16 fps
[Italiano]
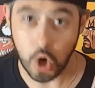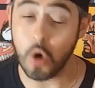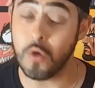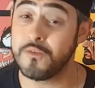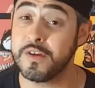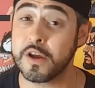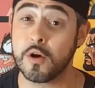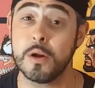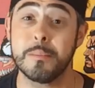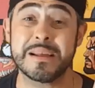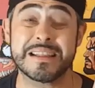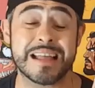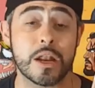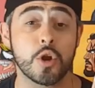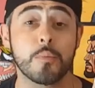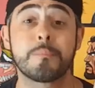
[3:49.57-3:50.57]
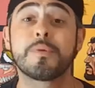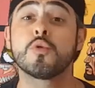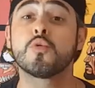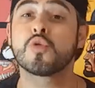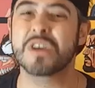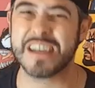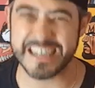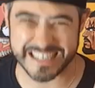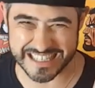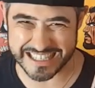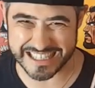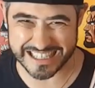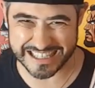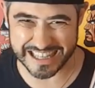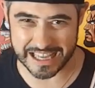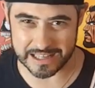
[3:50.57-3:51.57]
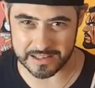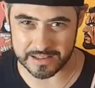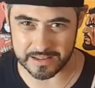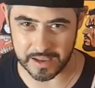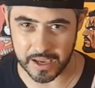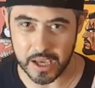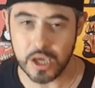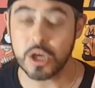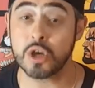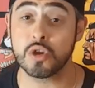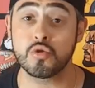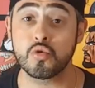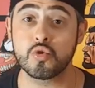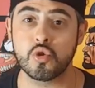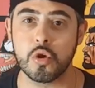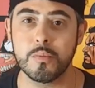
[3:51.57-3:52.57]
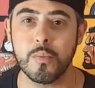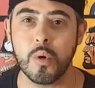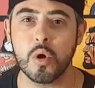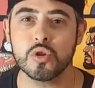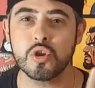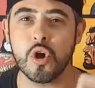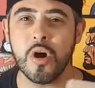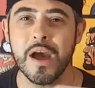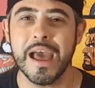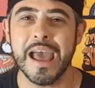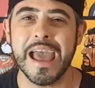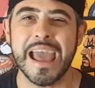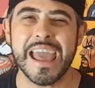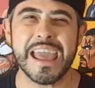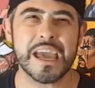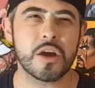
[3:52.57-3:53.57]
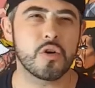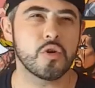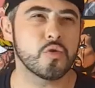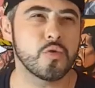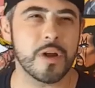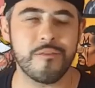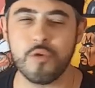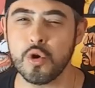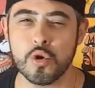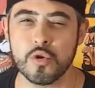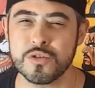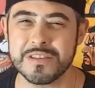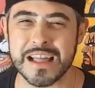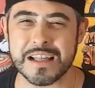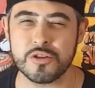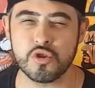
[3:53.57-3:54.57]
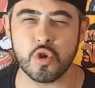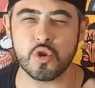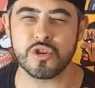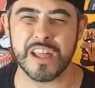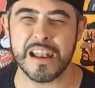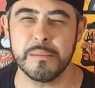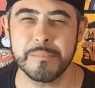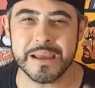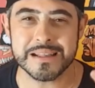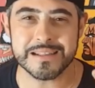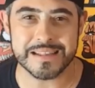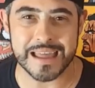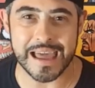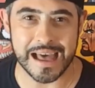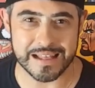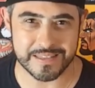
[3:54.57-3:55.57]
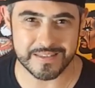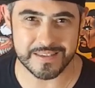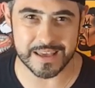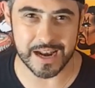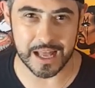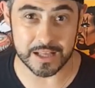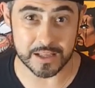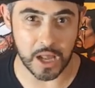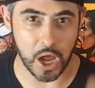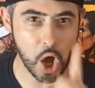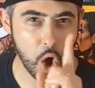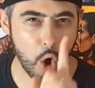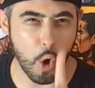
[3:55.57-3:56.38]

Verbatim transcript: ovvero il metallo più resistente in tutto il mondo e con una volontà totalmente azzerata,